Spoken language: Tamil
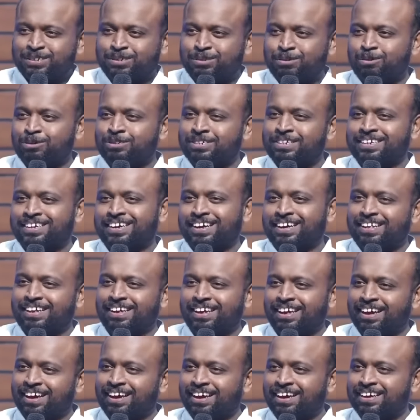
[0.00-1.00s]

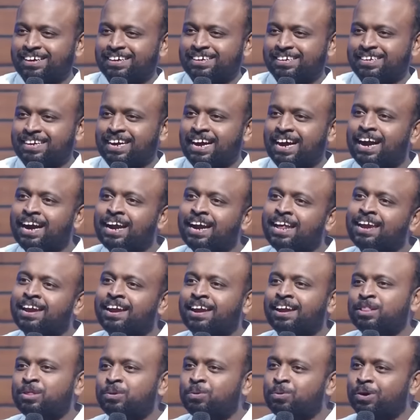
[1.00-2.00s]
கோச்சிக்காதீங்க
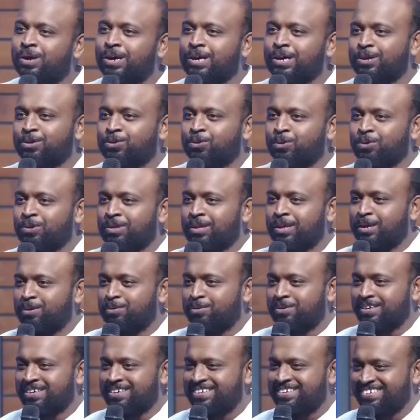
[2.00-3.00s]
நாளையிலிருந்து உங்களுக்கு
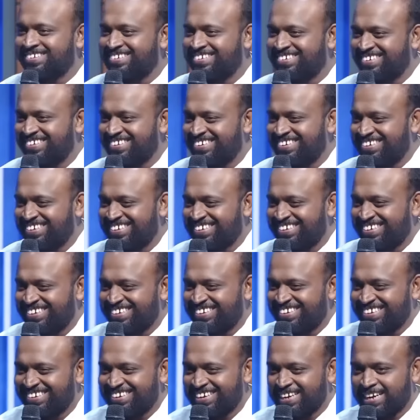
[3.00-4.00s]
தொந்தரவு
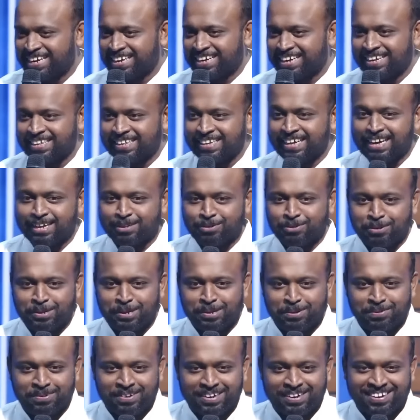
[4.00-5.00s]
இருக்காது ஏன்
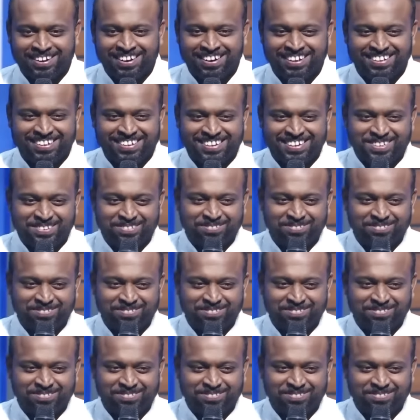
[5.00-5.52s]
தொந்தரவு இருக்காது